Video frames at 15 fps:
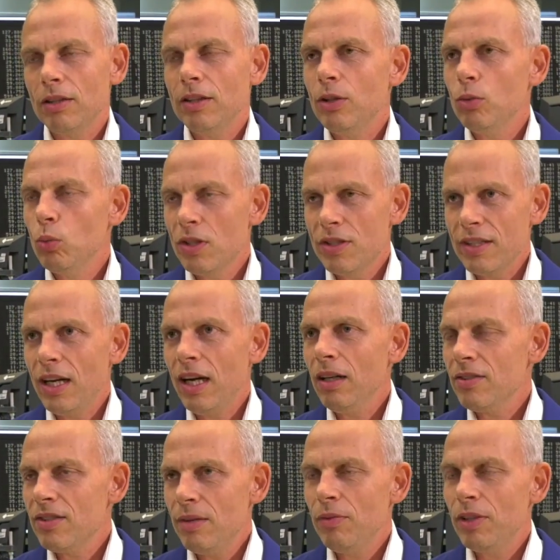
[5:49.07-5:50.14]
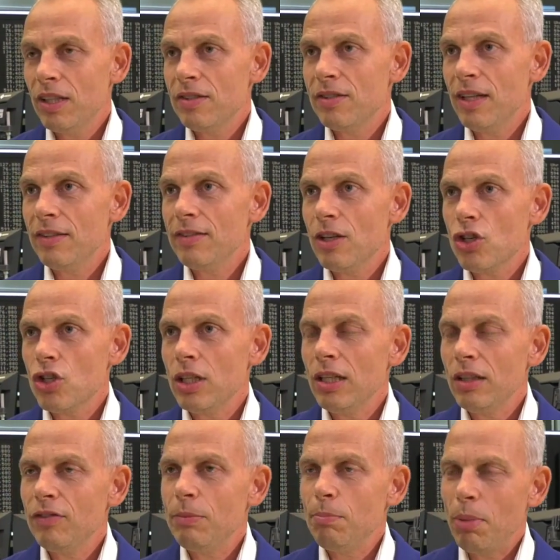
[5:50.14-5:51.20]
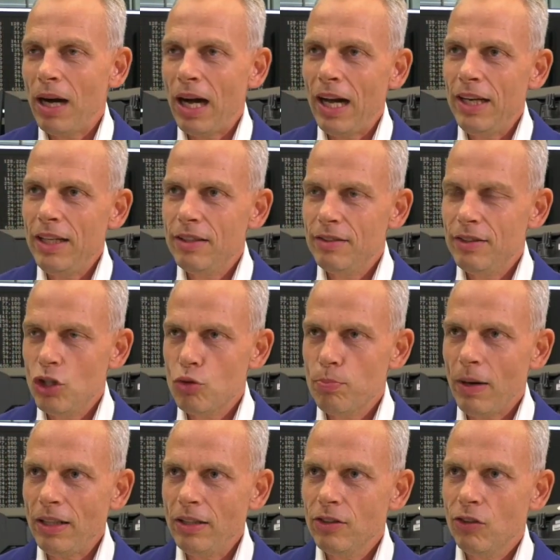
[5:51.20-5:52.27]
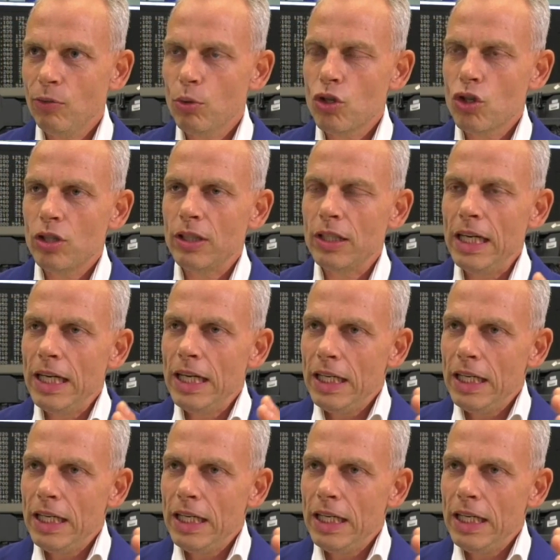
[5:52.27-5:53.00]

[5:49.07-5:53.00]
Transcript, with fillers: In den USA sehen wir das sehr, sehr stark, wie breit die Spanne zwischen